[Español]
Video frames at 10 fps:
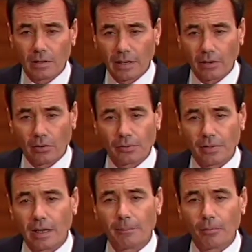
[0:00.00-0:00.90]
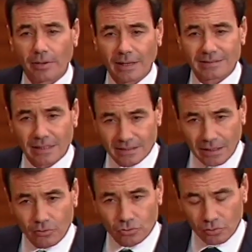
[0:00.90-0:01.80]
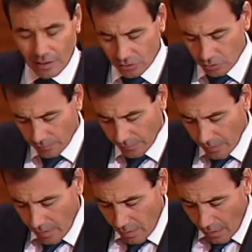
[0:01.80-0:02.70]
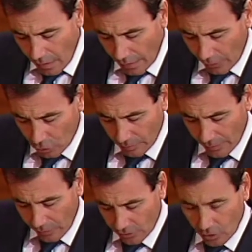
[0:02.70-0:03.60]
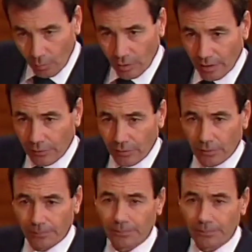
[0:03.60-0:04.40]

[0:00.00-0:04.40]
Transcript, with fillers: le conocerá porque ha saltado su caso a los medios de comunicación.